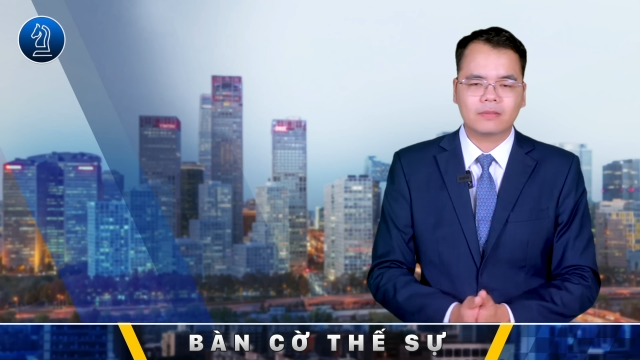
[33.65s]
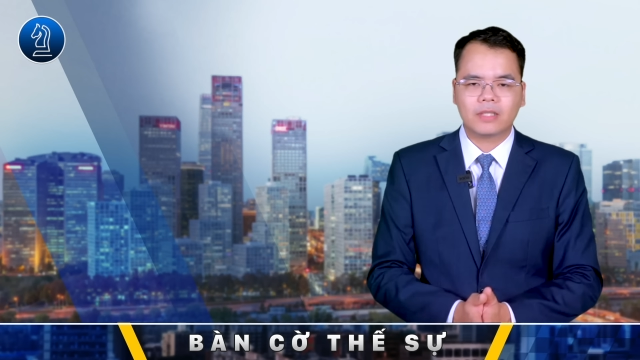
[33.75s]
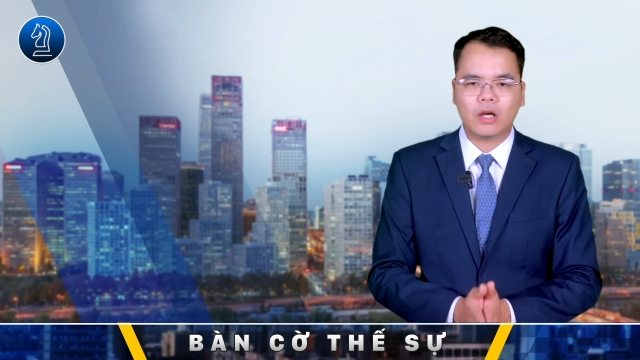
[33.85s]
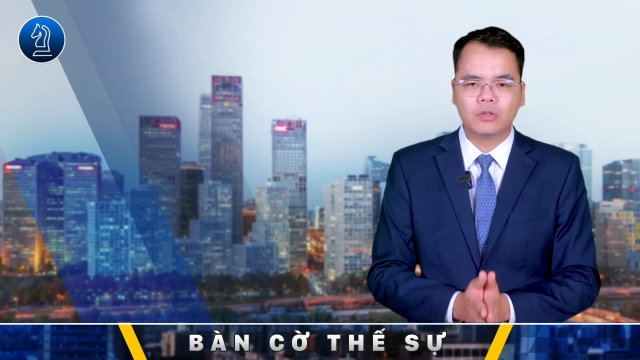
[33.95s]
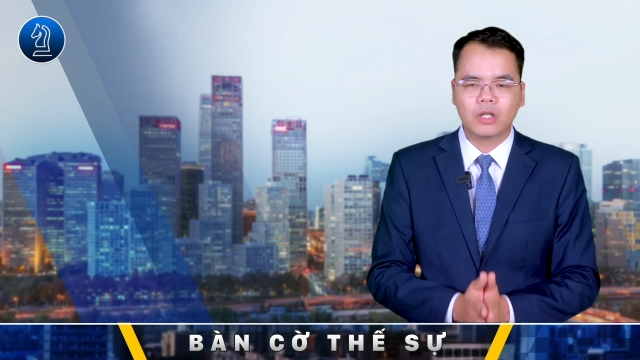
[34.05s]

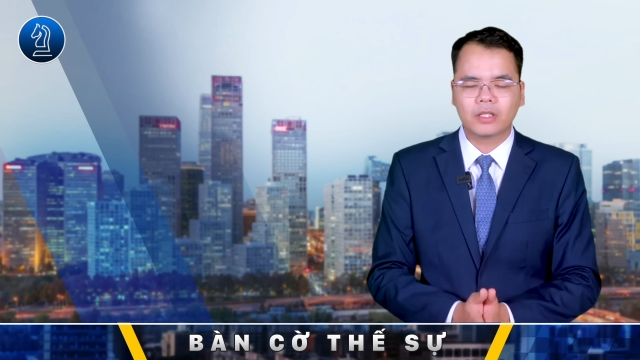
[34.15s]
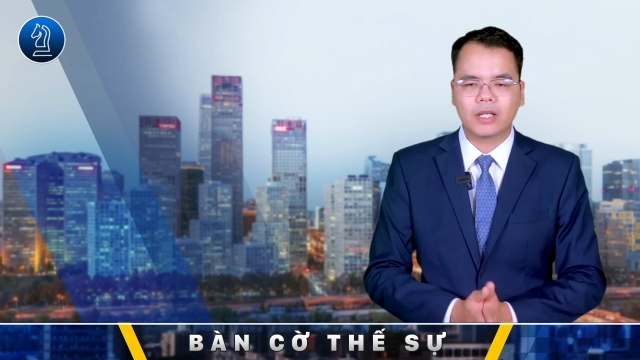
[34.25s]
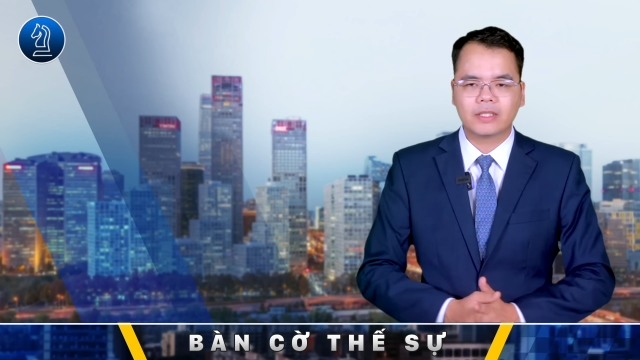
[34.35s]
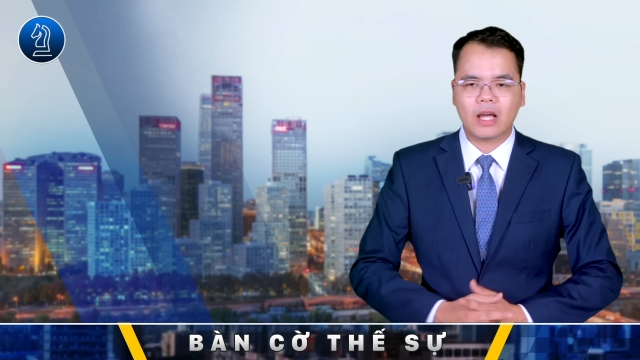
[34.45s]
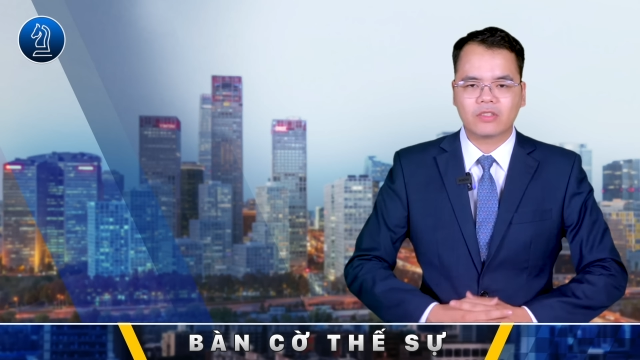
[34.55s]
theo hướng
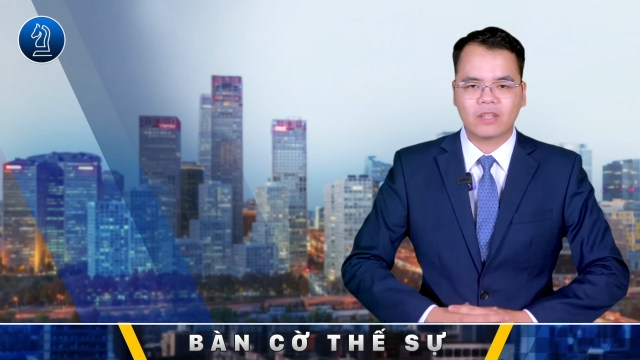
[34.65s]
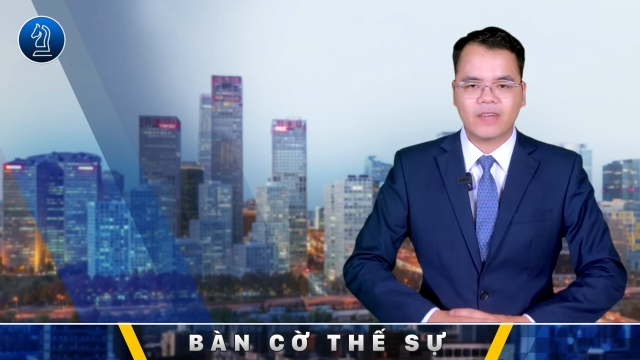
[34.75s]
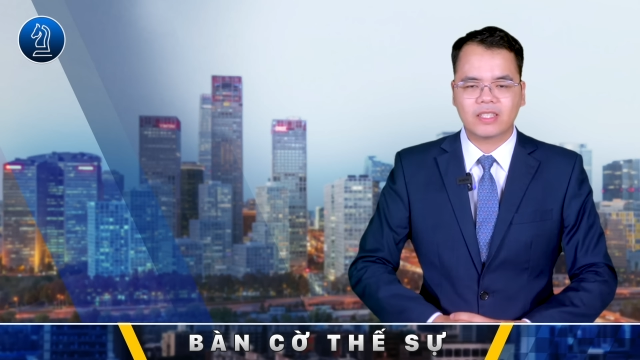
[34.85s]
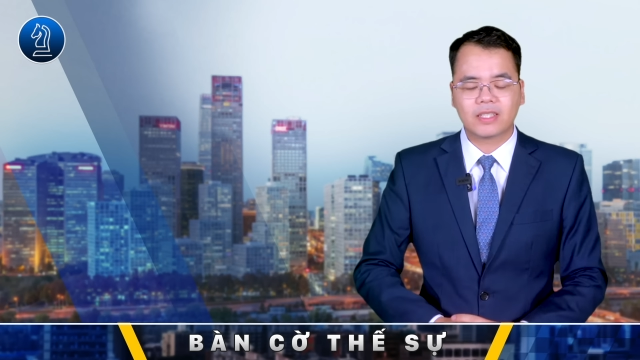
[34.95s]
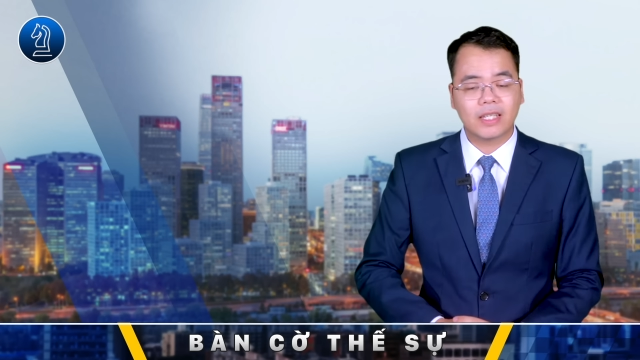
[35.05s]
kênh đào
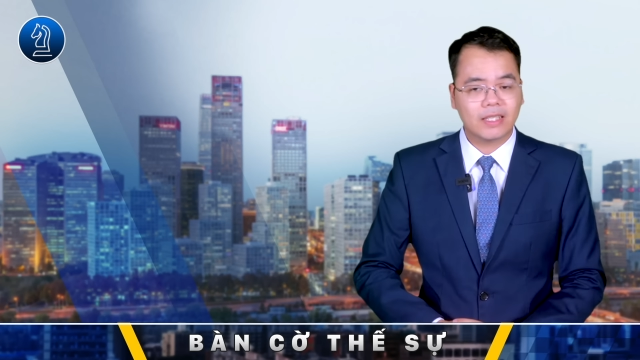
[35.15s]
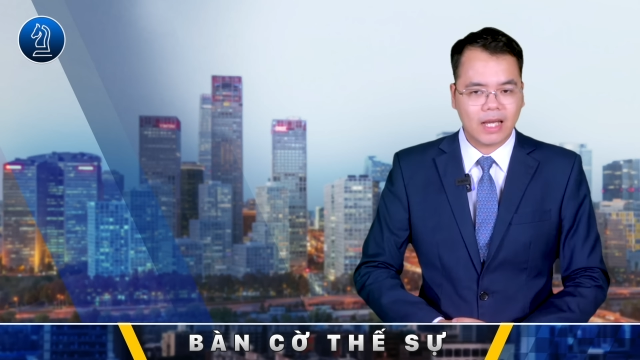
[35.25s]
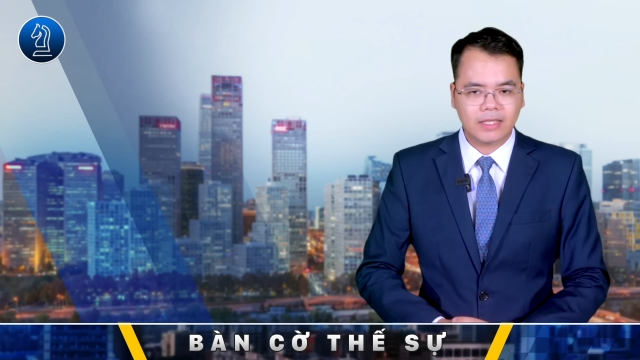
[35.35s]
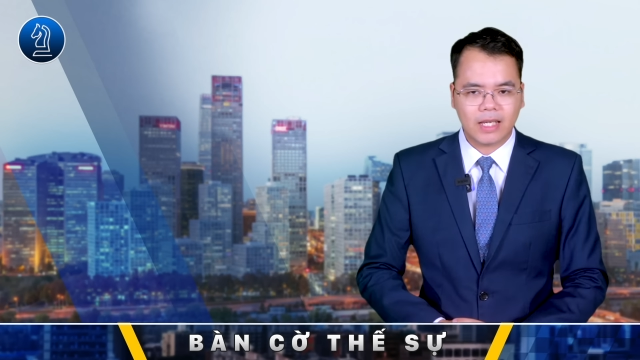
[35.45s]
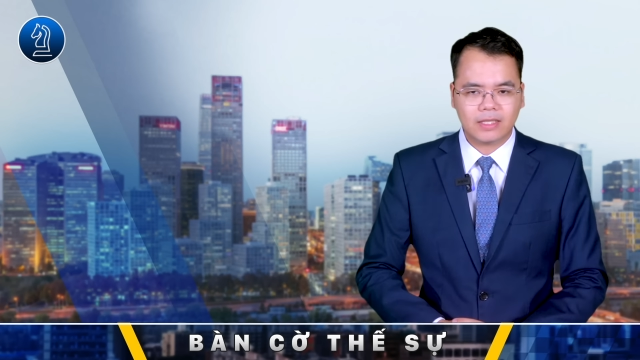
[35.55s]
Sevesky
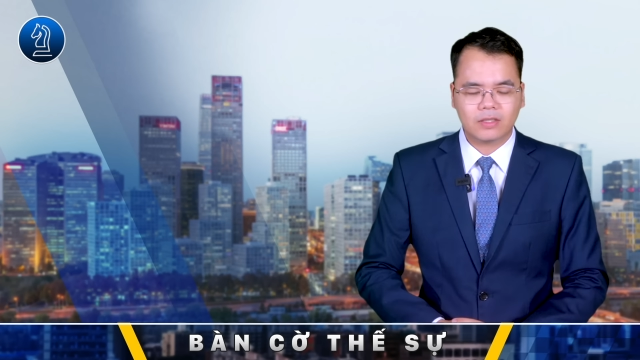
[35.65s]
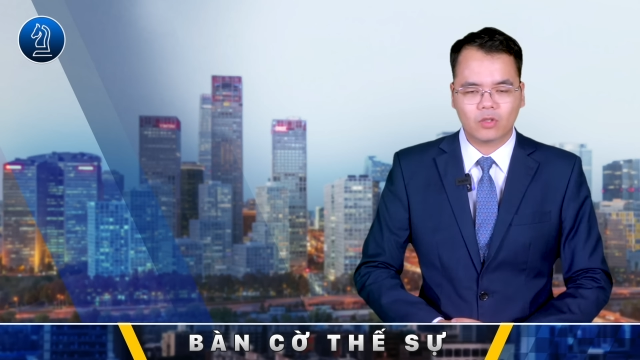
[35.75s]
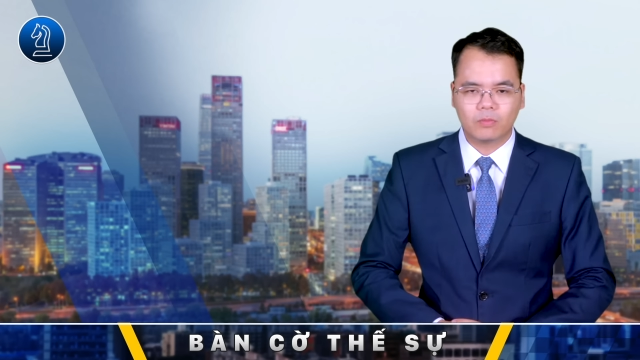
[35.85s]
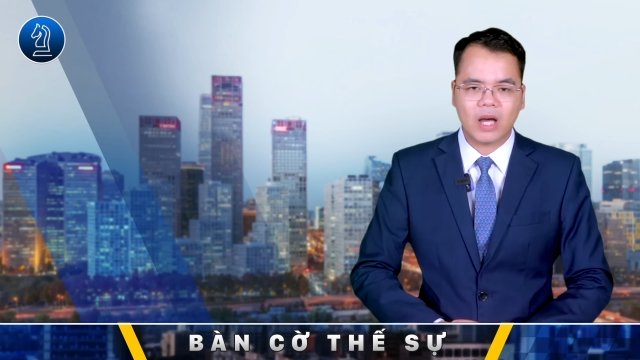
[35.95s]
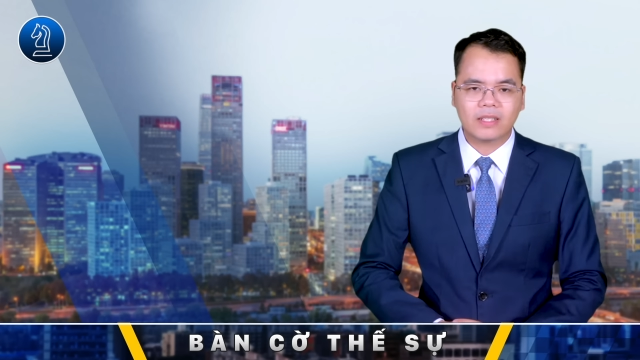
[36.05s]
Danes,
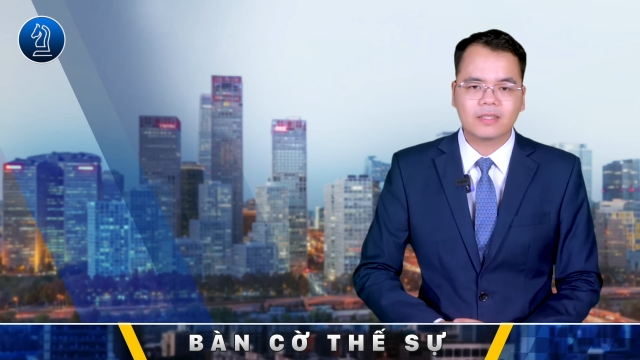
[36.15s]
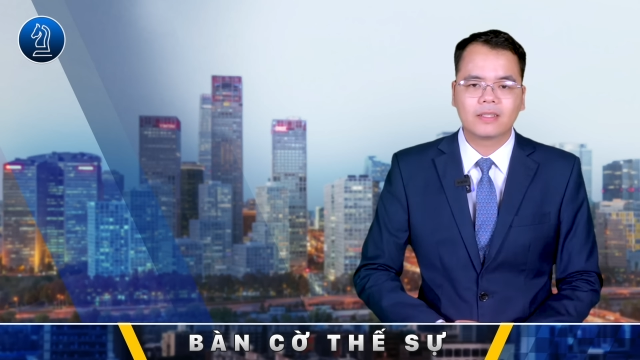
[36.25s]
Donbass.